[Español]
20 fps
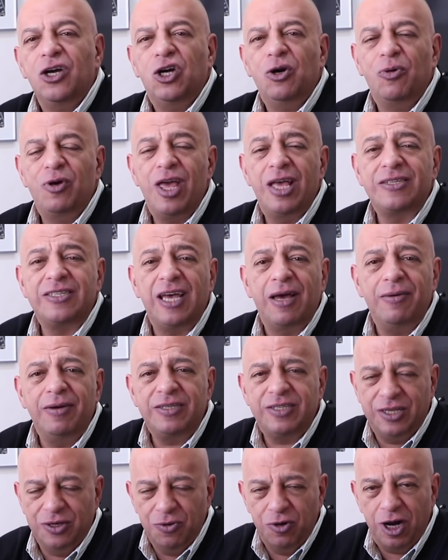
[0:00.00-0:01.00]
Como ya
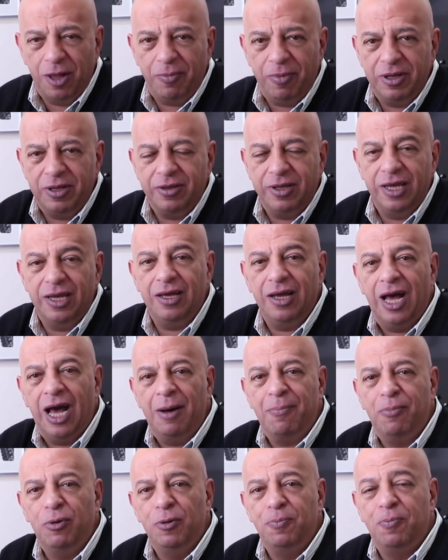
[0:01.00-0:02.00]
sabes, seguramente
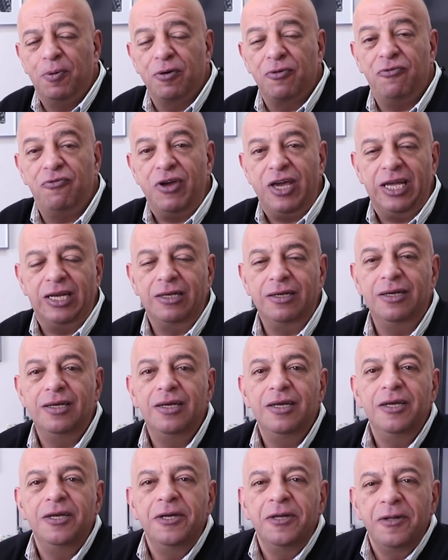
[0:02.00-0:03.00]
Apple por fin
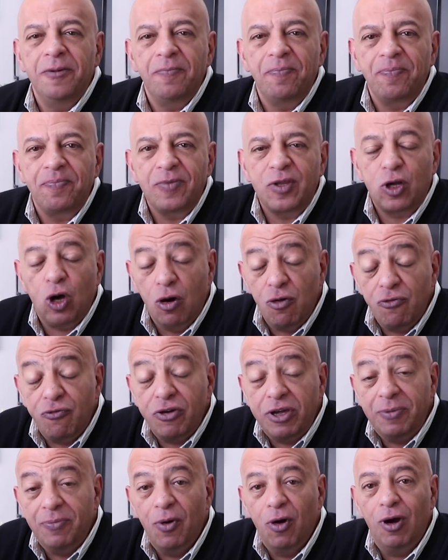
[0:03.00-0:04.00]

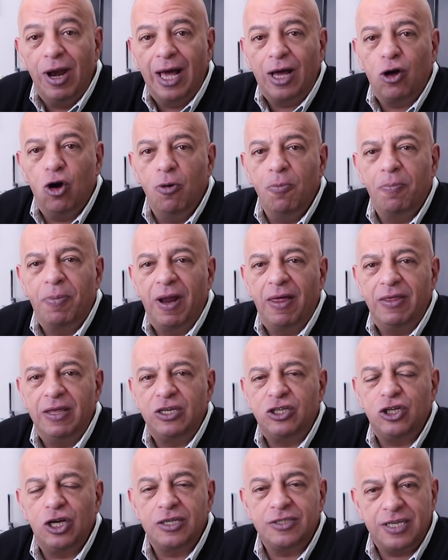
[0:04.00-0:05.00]
confirmó la compra
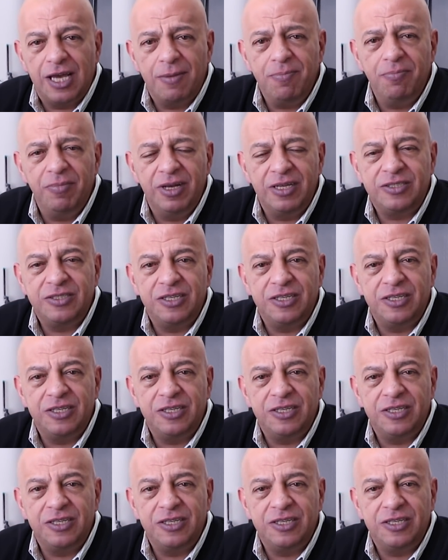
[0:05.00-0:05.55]
de Shazam, el